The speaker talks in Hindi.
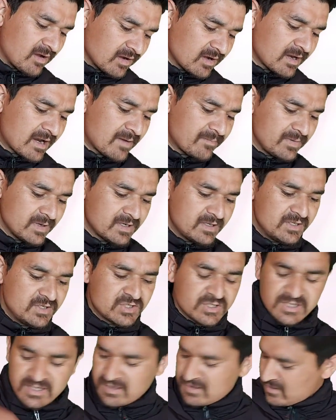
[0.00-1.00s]
अगर आप एक
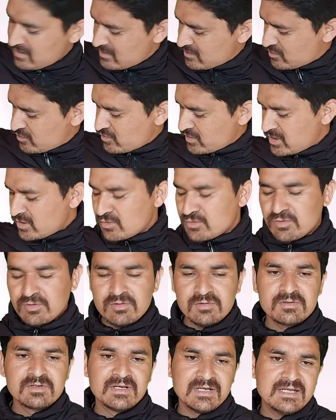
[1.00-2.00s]
टीचर हैं तो
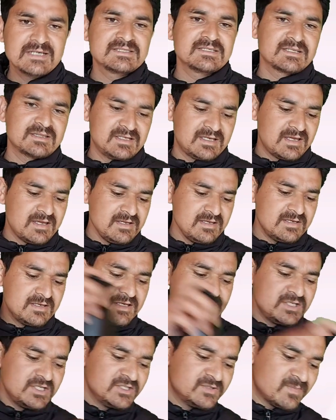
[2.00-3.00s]
इनको ले सकते हैं
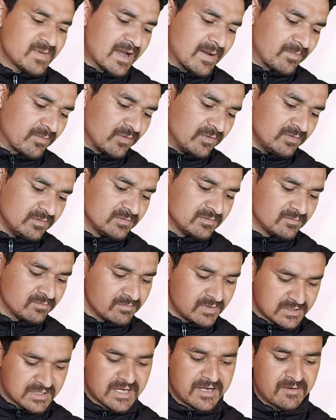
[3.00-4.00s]
ये चीज़ मैं आपको
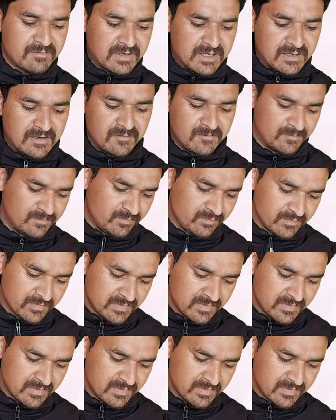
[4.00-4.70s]
बताने वाला हूँ